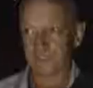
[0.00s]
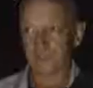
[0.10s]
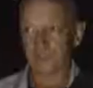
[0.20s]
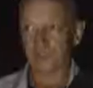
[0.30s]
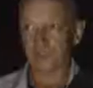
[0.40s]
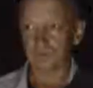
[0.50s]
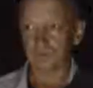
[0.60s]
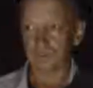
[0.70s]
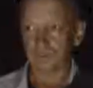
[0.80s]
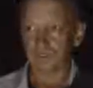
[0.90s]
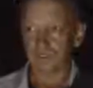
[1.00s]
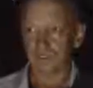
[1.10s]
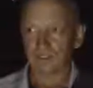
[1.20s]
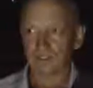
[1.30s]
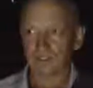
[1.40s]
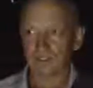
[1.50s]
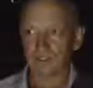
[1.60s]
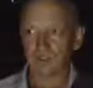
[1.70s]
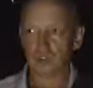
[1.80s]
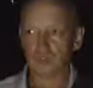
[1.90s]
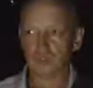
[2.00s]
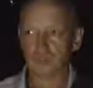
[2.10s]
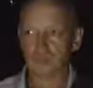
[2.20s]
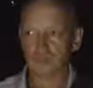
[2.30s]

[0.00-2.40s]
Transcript: Той. Я думаю, что